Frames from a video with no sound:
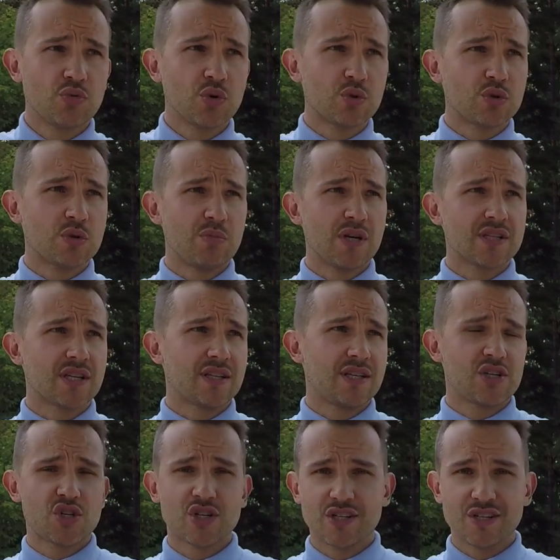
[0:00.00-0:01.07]
и вот у тебя
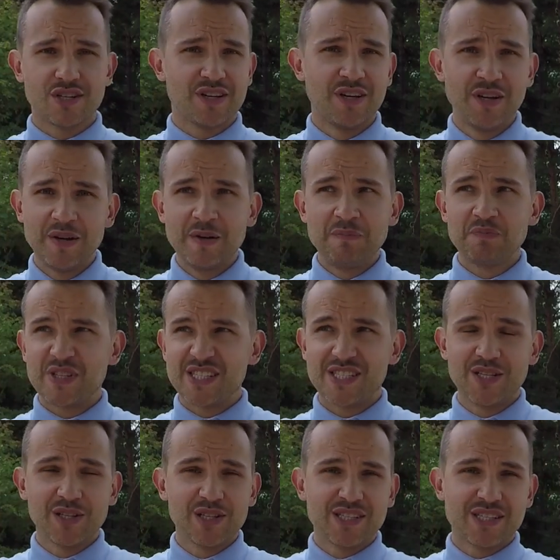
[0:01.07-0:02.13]
задача
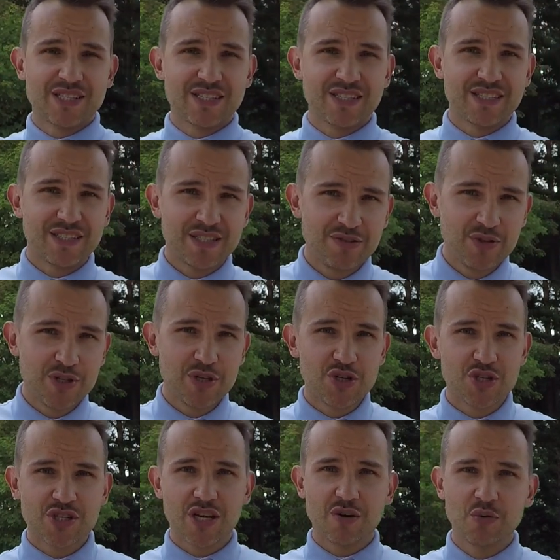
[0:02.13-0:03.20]
сделать
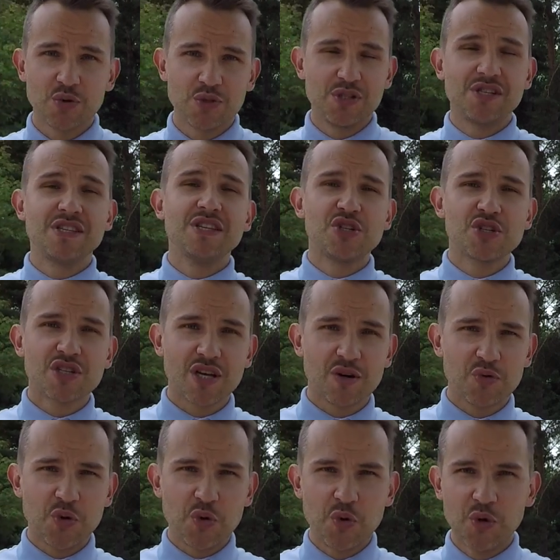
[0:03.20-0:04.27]
9-часовую, э,
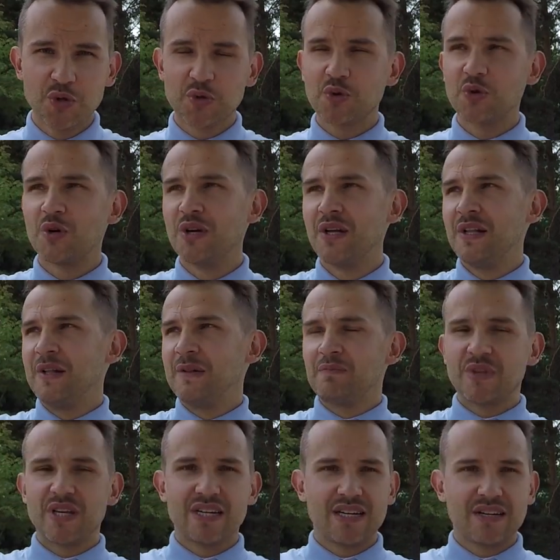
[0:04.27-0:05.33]
10-часовую гонку
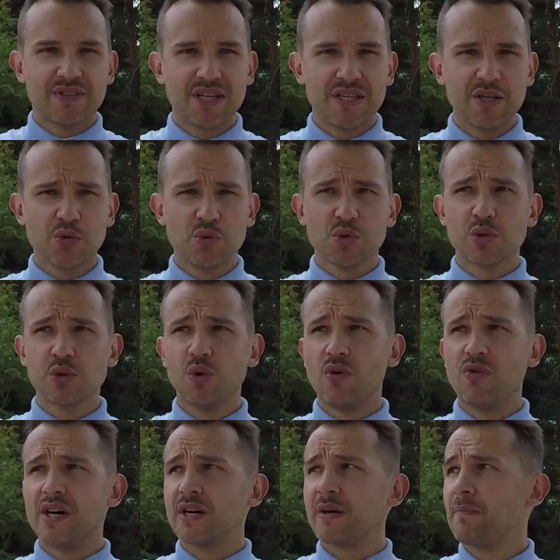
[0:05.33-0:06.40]
э, в таких условиях.